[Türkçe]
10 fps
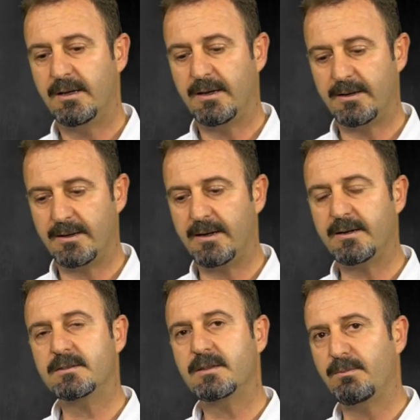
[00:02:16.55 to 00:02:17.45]

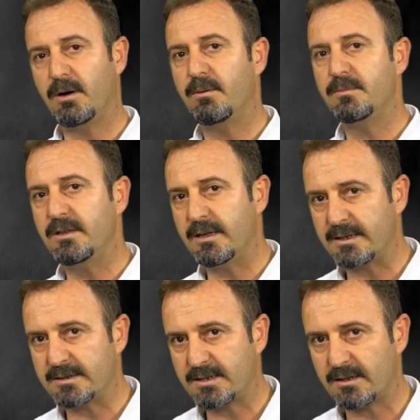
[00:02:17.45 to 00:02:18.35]
Eğer tamamıyla
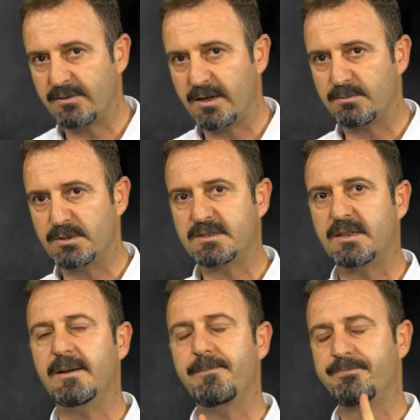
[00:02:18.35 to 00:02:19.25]
destek
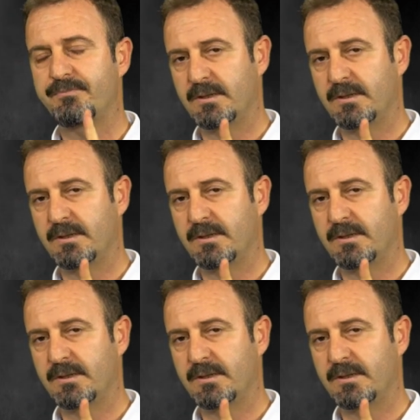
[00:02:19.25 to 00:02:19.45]
vermişse